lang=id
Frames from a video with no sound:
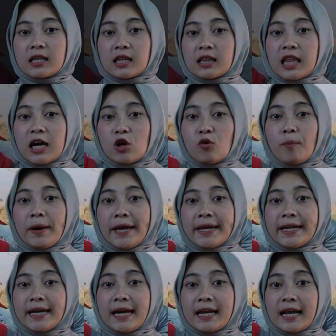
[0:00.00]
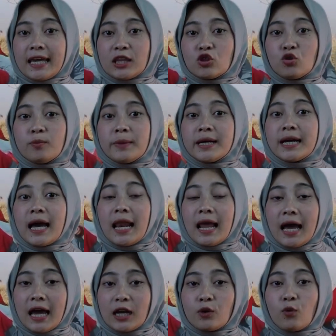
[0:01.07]
tentang upaya negara itu
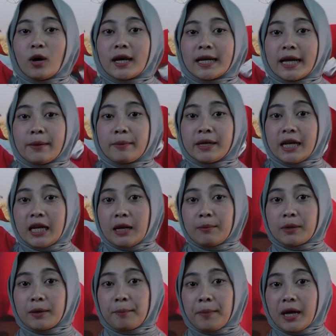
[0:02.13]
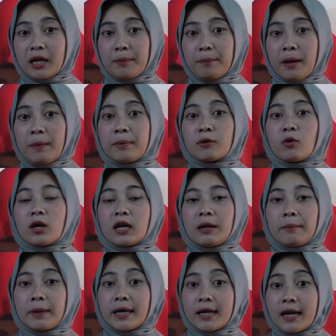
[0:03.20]
menggalakkan warga menanam rempah-rempah
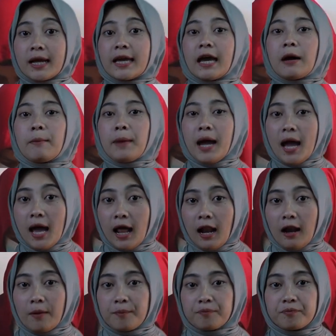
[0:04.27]
berwarna merah yang mahal.